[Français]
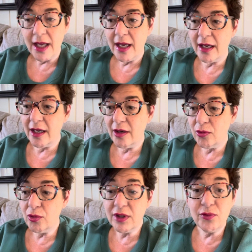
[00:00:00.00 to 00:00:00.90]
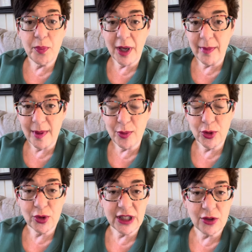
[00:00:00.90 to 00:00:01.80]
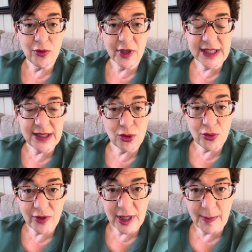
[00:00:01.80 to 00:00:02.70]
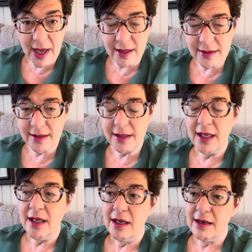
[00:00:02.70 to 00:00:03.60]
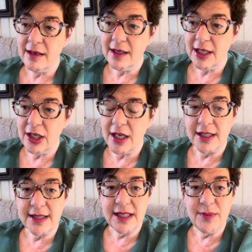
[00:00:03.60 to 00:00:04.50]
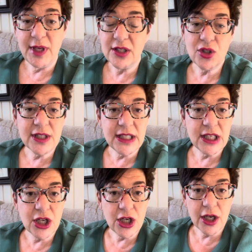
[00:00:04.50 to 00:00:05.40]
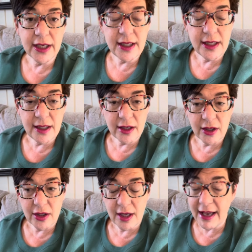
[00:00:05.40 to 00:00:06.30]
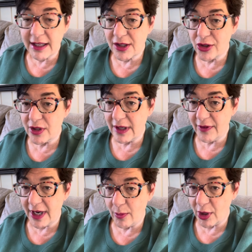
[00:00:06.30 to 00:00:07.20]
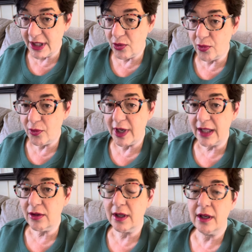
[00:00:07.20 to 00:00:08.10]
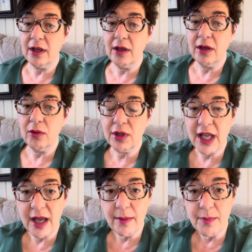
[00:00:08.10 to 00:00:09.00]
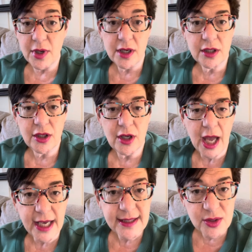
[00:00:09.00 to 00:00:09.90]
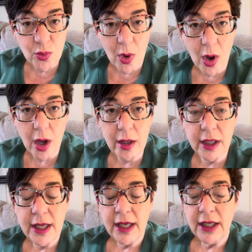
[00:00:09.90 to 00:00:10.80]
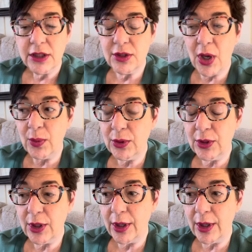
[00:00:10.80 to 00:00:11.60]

euh, ou qui vous permet plutôt de découvrir ces deux nouvelles bases euh, qu'elle a lancées. Bien sûr, c'est des coloris euh, exclusifs à la boîte découverte, autant bas qu'accessoires. accessoires. Donc,